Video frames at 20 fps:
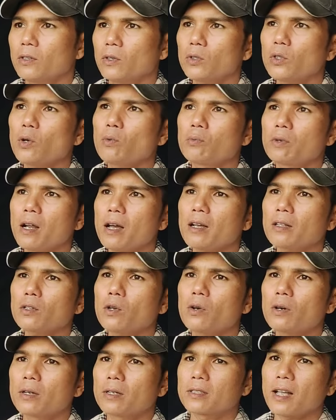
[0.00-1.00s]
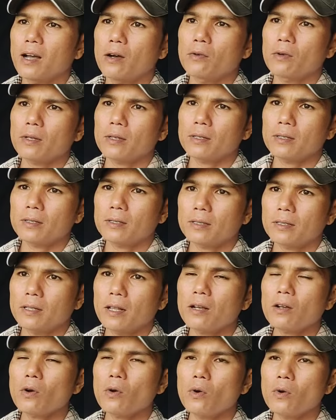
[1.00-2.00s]
nói chung nó thùng chậu
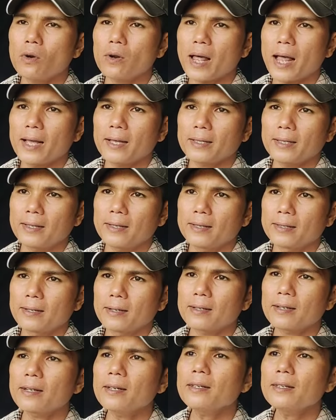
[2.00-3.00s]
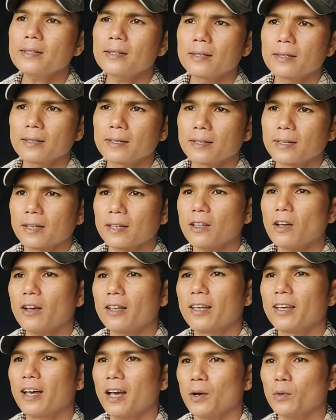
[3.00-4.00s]
nó cô lại thì nó rí vậy
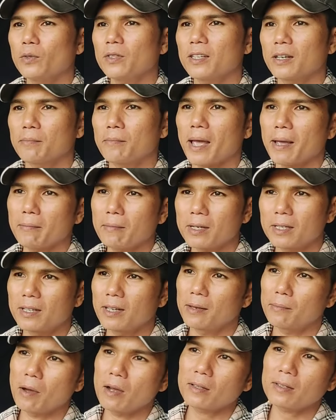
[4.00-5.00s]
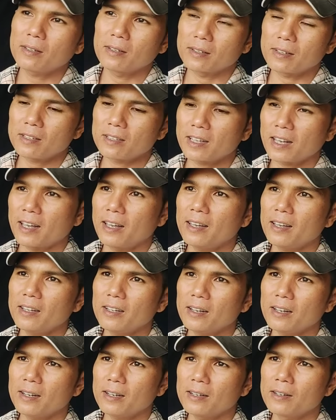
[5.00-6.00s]
thôi muốn chị bạn mình về bỏ tường nó
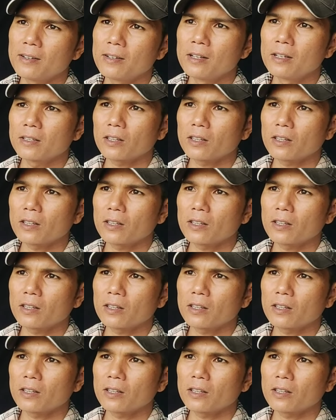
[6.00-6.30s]
hỉ ờ,